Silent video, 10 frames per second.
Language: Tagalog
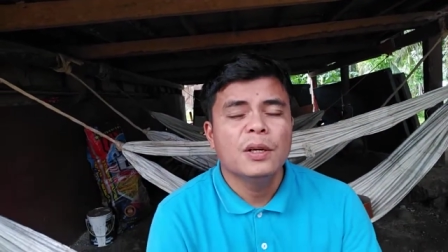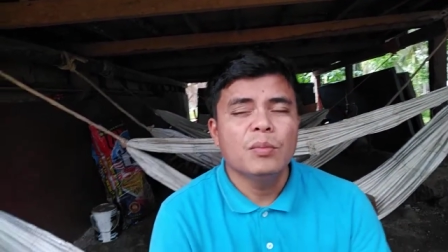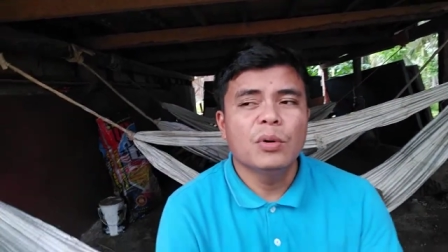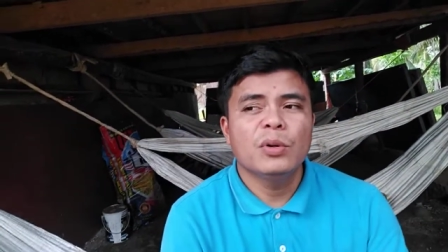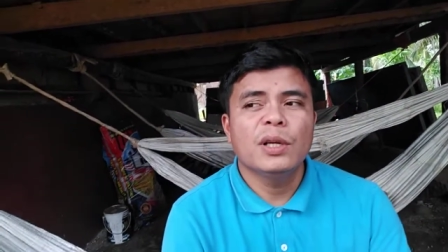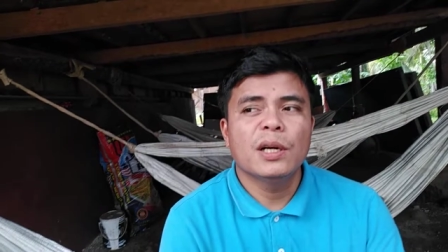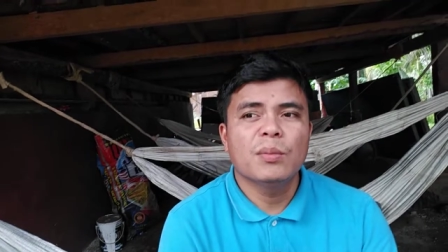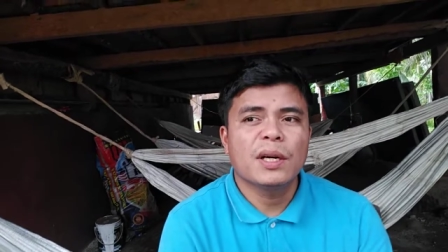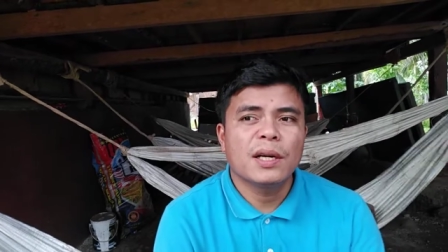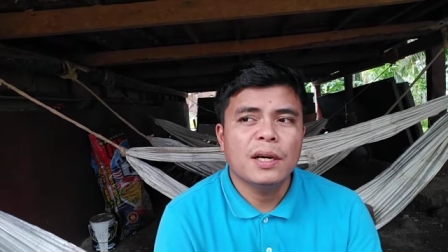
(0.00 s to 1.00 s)
mao ni ang
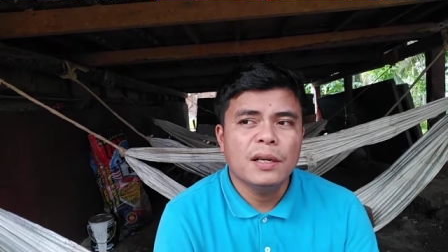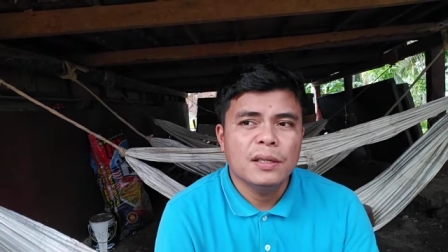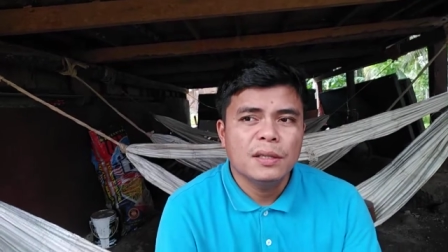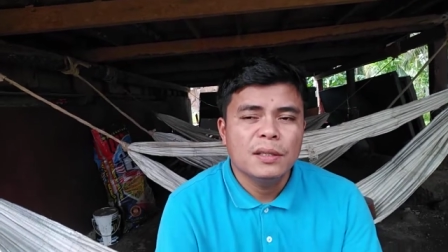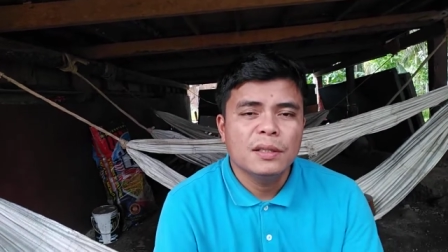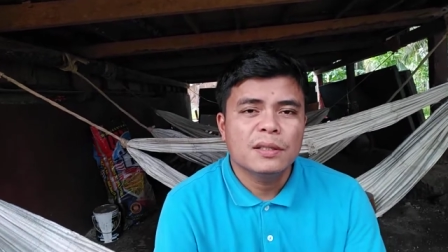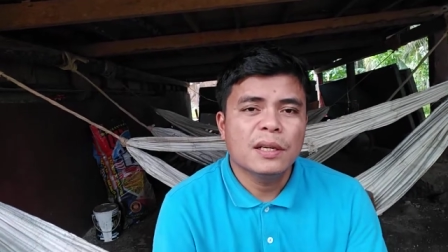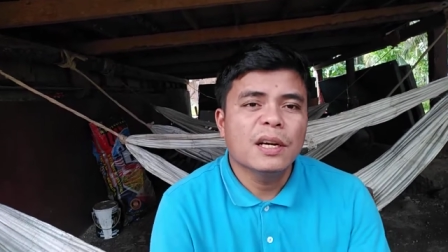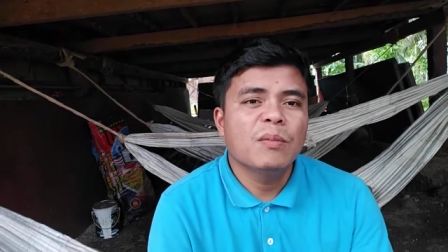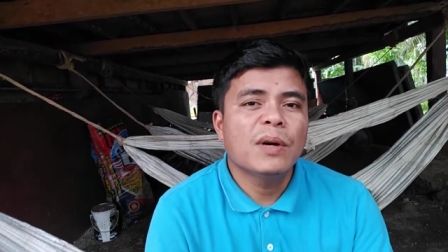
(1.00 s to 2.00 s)
maka
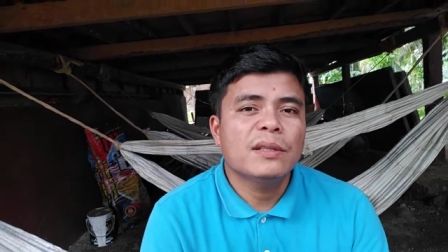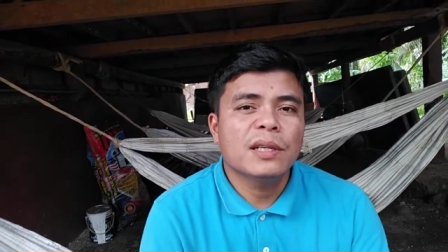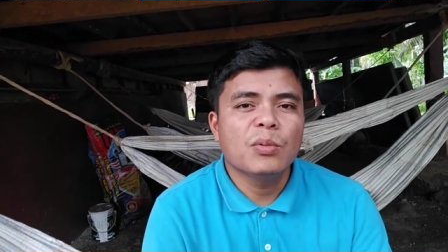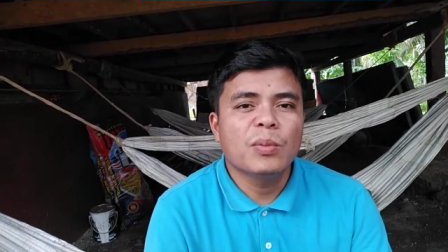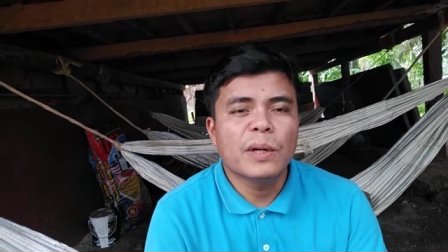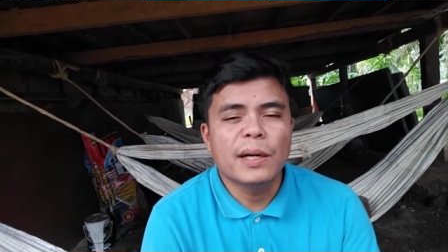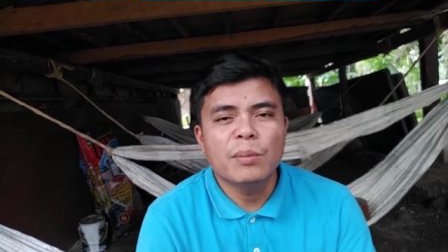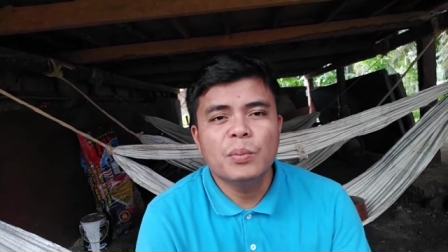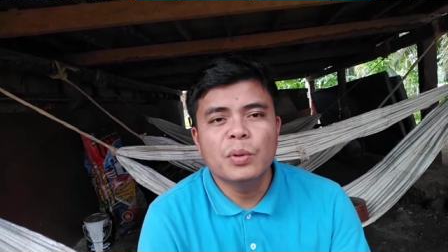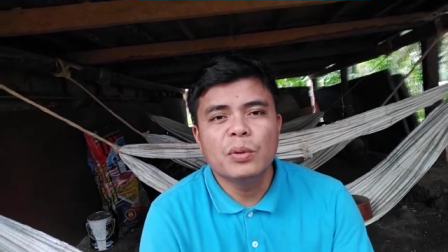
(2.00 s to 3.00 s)
sagabal sa imong
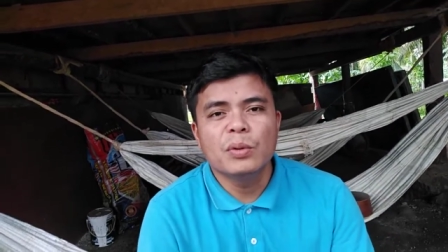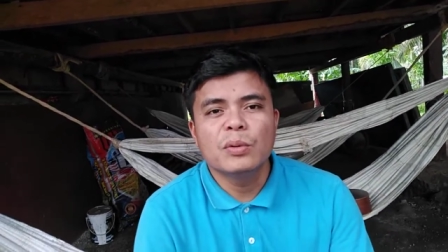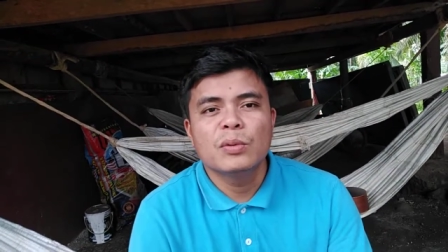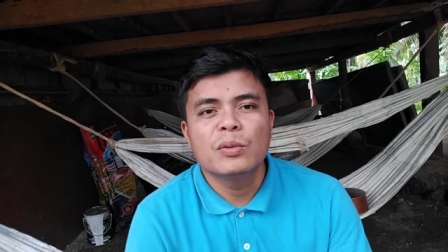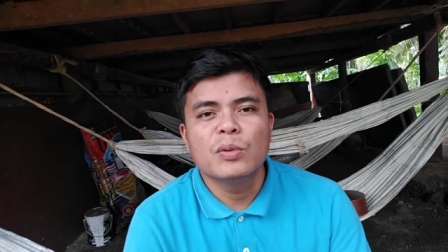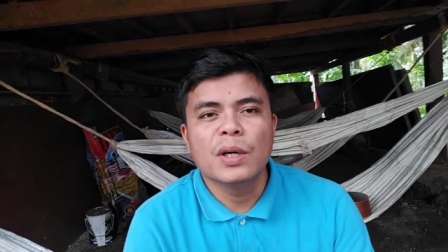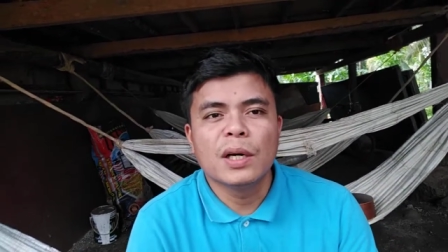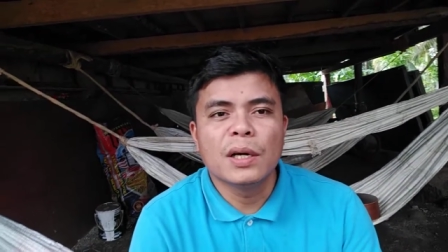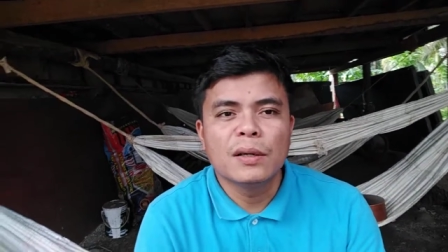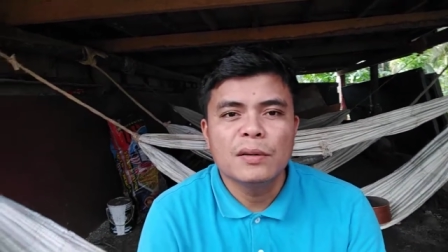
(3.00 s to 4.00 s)
pagampo
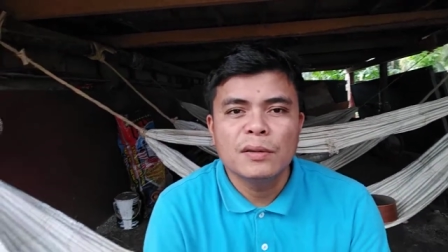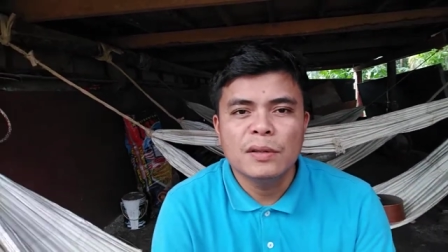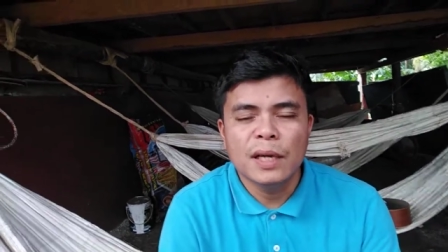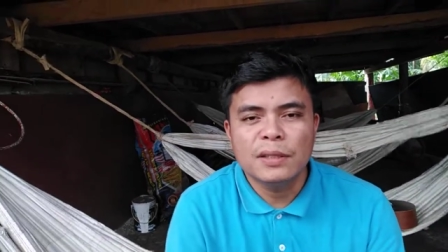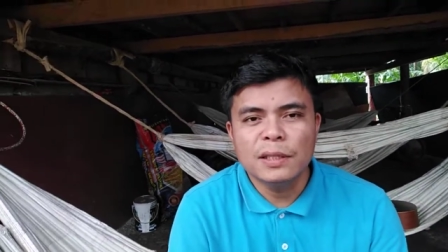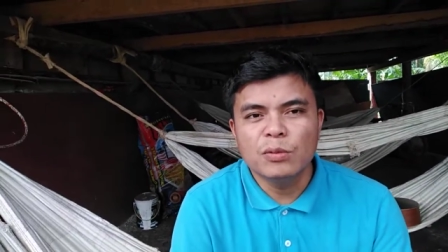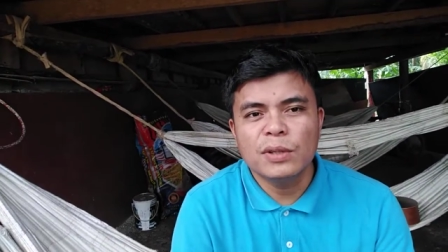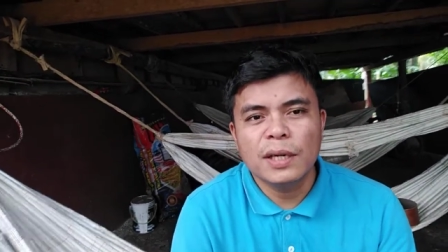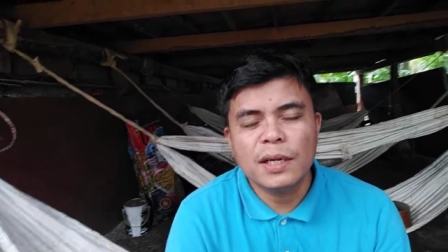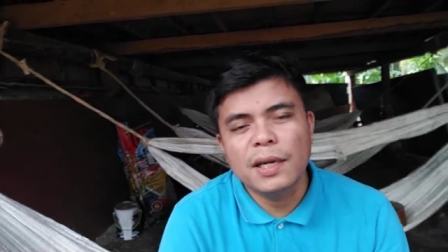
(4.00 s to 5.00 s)
nga dasig
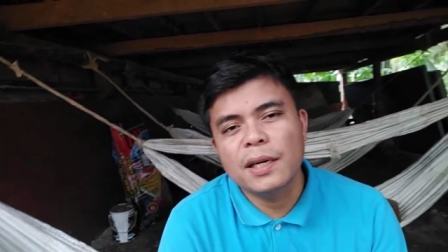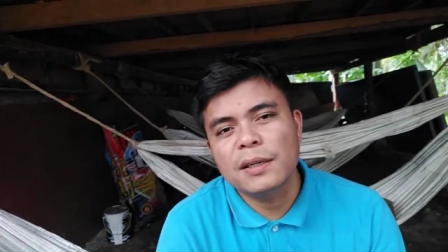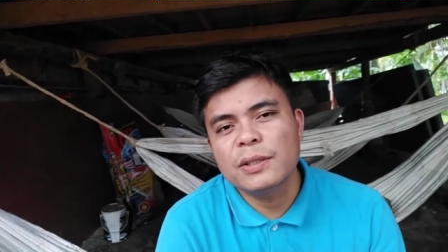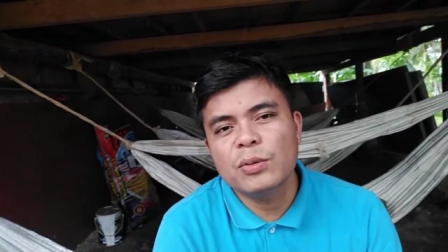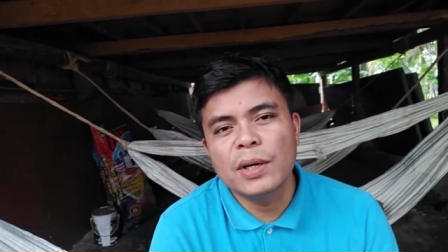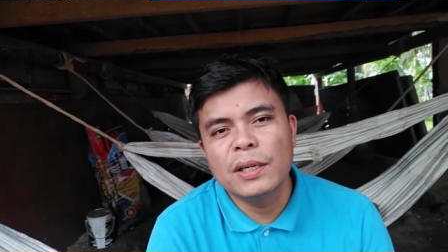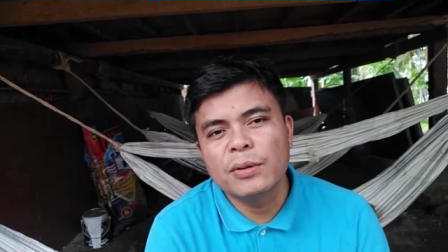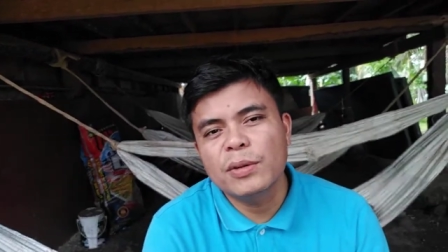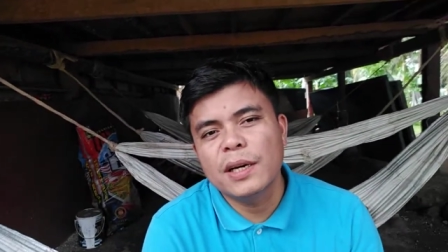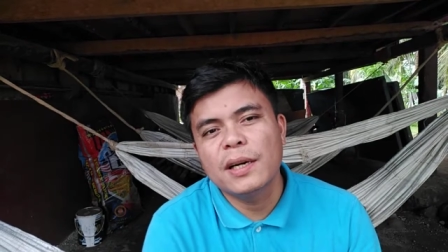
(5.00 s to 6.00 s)
unta ka
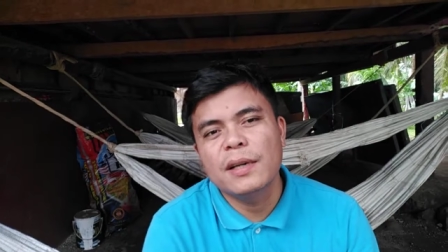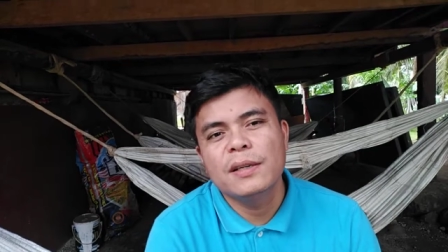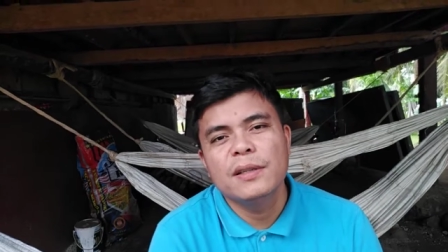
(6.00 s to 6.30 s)
kristohanon ka